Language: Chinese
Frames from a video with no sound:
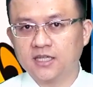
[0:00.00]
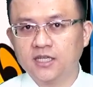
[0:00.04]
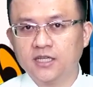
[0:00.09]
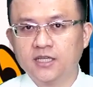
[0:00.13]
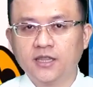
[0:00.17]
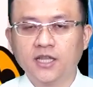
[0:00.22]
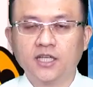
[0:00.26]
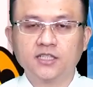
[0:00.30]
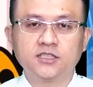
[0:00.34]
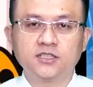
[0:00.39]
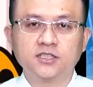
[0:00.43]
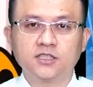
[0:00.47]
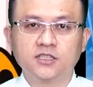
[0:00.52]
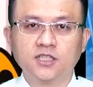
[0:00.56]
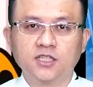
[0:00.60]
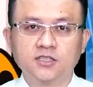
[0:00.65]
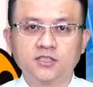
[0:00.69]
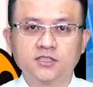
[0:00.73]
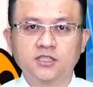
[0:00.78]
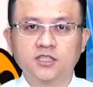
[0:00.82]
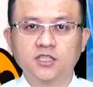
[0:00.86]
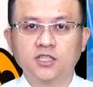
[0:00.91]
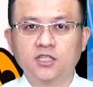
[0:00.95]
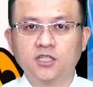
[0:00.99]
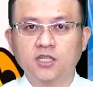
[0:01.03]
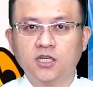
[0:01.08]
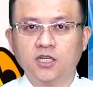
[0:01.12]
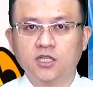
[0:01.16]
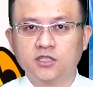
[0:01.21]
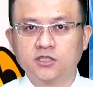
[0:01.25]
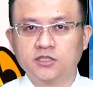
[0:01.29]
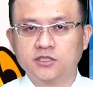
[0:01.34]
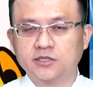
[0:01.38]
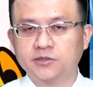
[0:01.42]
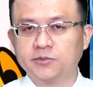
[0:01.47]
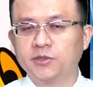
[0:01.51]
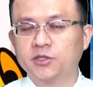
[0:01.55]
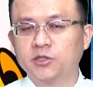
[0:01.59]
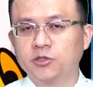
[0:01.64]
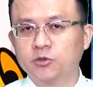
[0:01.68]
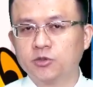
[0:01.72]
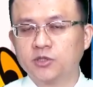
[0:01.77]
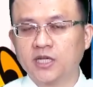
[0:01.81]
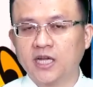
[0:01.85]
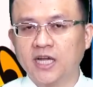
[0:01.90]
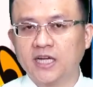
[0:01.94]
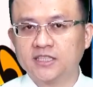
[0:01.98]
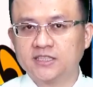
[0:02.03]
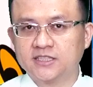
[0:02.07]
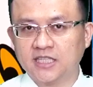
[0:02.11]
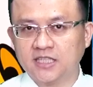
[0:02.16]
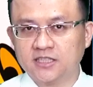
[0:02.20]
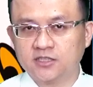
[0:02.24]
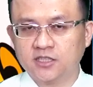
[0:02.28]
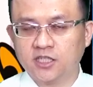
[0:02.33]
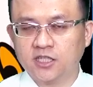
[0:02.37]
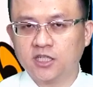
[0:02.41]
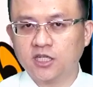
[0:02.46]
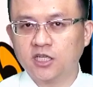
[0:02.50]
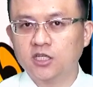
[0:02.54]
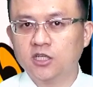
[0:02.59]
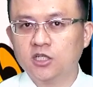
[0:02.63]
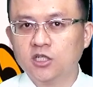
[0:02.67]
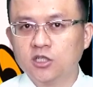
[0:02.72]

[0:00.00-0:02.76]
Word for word: 那其实呢，这个呃，是不是就开始产生一个